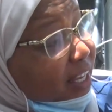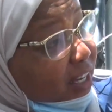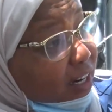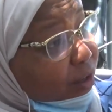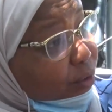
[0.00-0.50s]

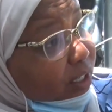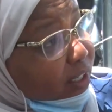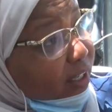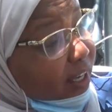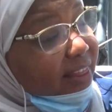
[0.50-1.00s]
هذايا راهو
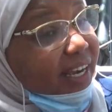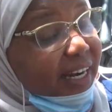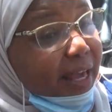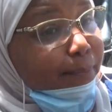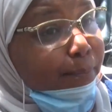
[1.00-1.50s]
هذا
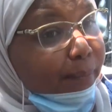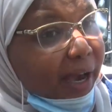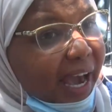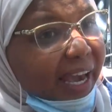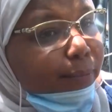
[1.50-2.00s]
كلام
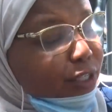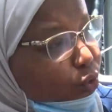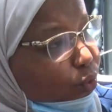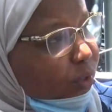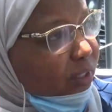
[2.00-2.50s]
غير
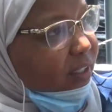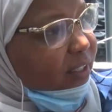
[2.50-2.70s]
مسؤول